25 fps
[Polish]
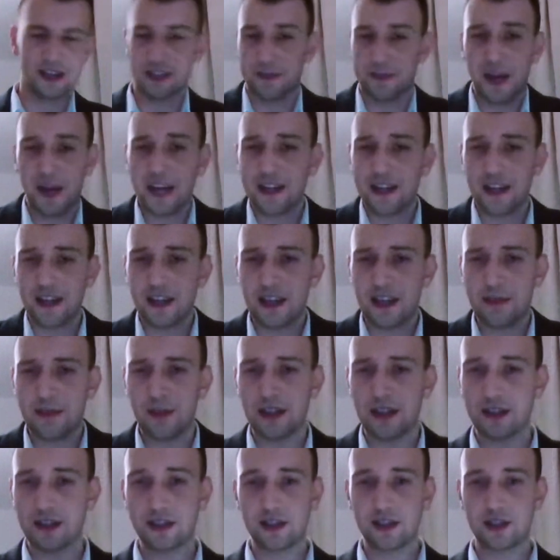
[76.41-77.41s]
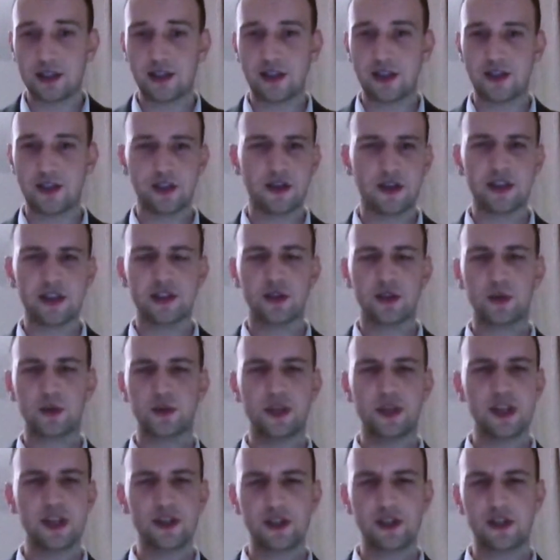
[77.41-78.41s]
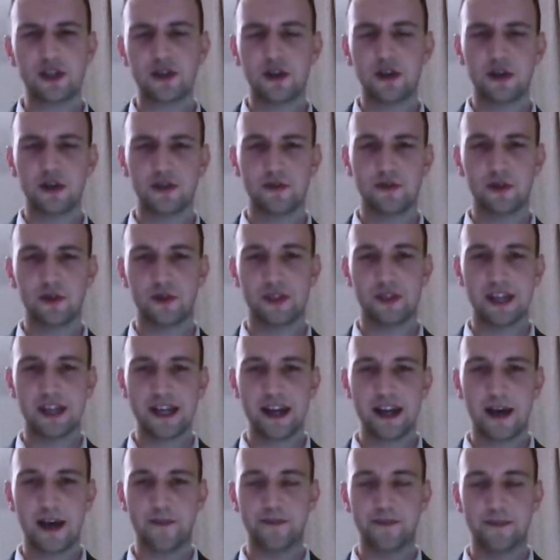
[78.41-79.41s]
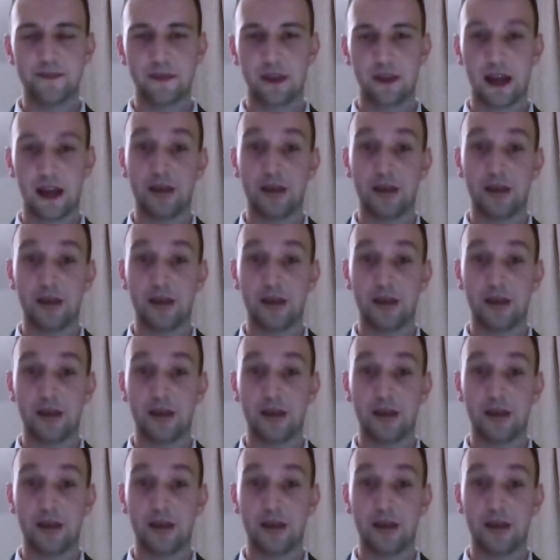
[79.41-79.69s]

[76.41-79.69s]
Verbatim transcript: zmianach klimatycznych, coraz trudniejszych do odwrócenia